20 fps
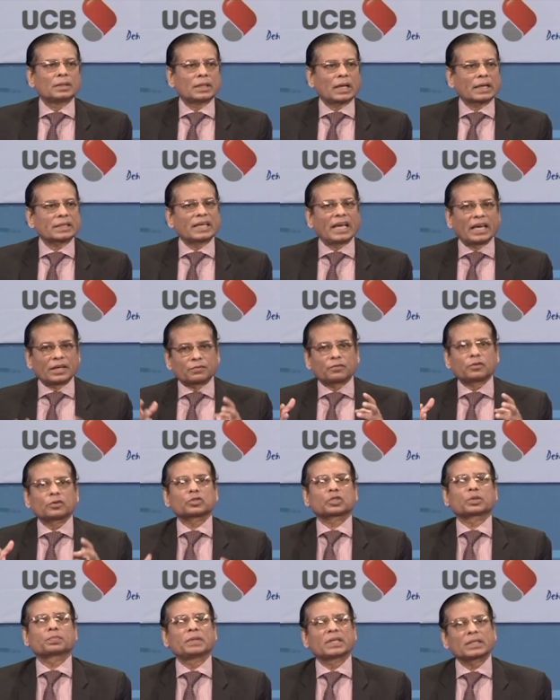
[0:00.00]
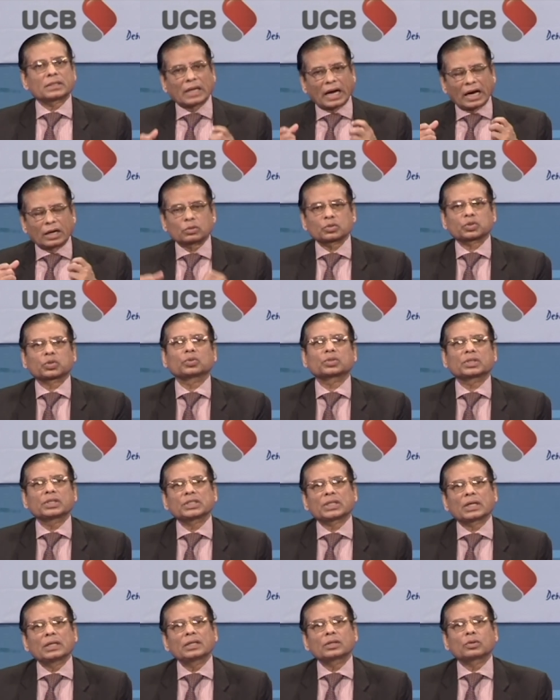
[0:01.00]
নাকি এনফোর্সমেন্ট আরও
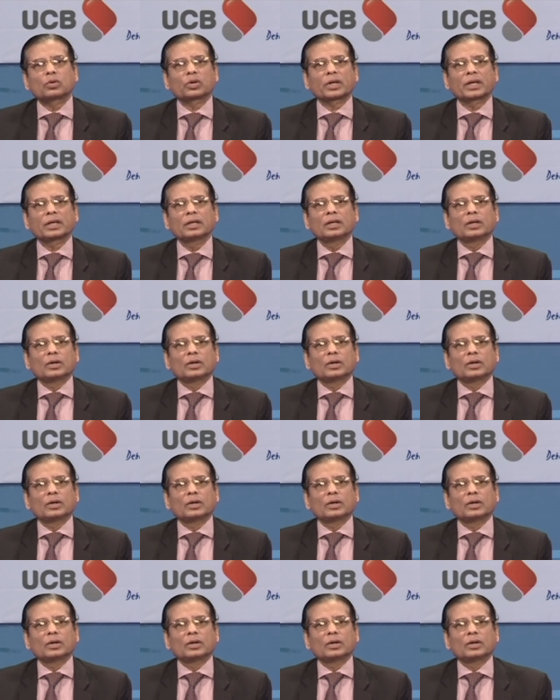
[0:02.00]
শক্তিশালী করে